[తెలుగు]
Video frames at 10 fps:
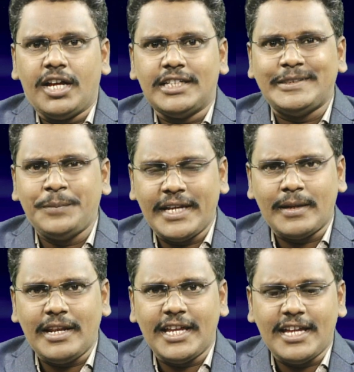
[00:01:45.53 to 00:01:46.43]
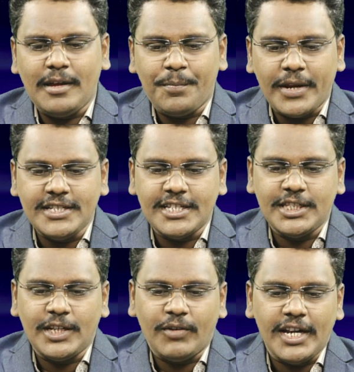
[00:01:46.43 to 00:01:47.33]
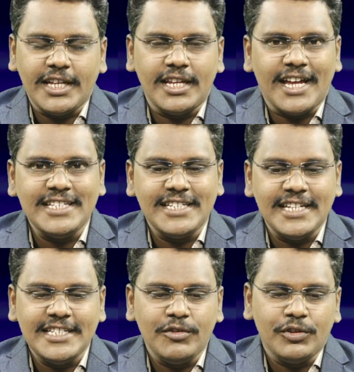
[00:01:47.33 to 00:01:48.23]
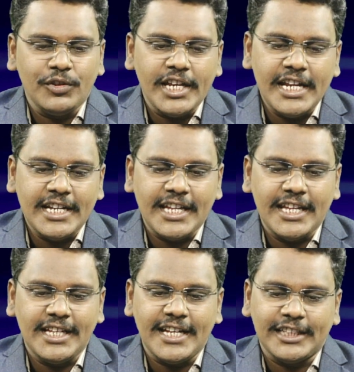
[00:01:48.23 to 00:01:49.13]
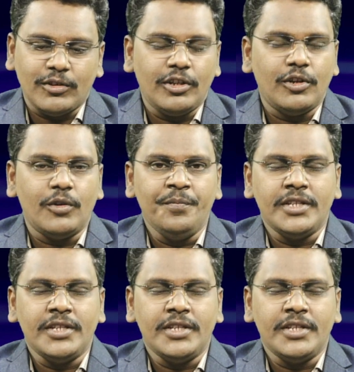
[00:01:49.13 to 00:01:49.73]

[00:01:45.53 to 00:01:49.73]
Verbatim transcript: స్పీకర్లుగా పనిచేసిన వాళ్ళకి రాజకీయ జీవితం ఏంటి అనేది గతంలో